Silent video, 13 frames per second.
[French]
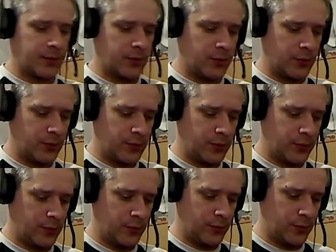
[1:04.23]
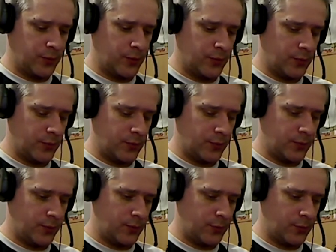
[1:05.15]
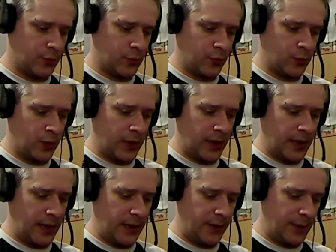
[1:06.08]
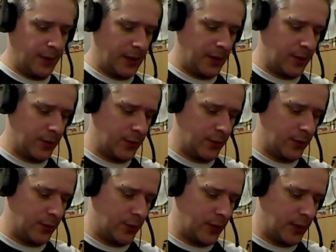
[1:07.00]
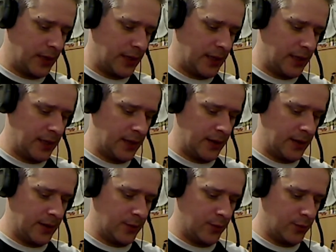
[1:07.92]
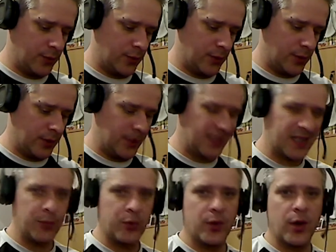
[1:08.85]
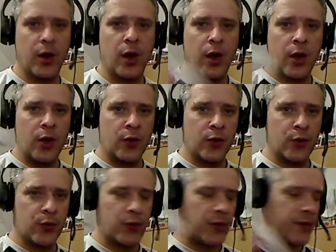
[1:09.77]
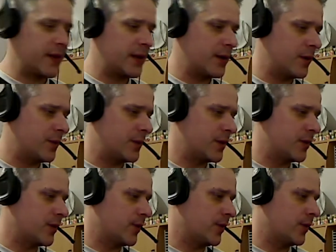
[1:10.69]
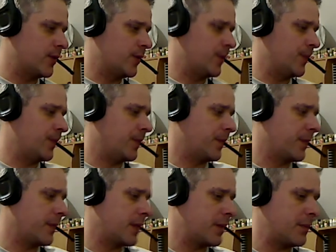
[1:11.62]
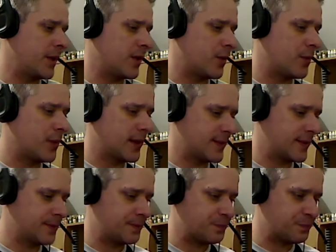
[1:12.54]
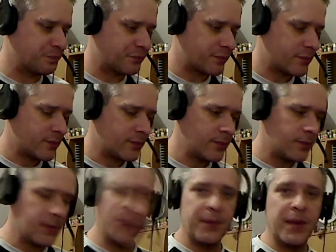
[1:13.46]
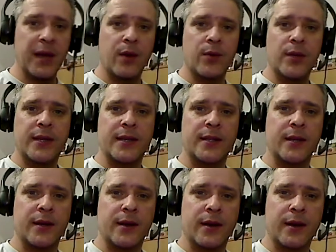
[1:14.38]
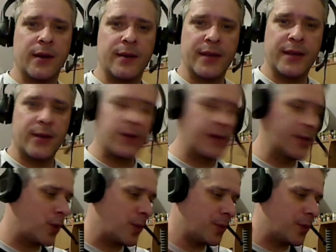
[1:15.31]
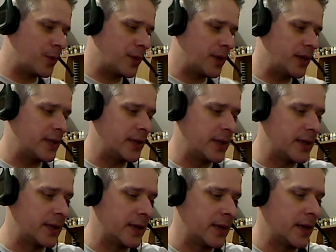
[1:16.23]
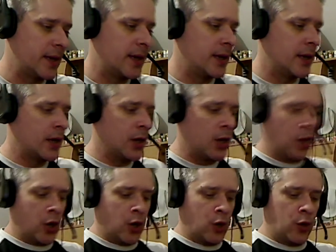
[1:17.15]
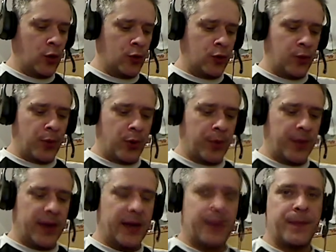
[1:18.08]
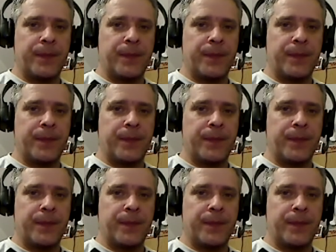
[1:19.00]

dont, dont, tous les, fabricants de, liquide euh, ou distributeurs sont censés maintenant mettre en place. Bien, on attaque euh, avec euh, les trois premiers liquides. Le tout premier,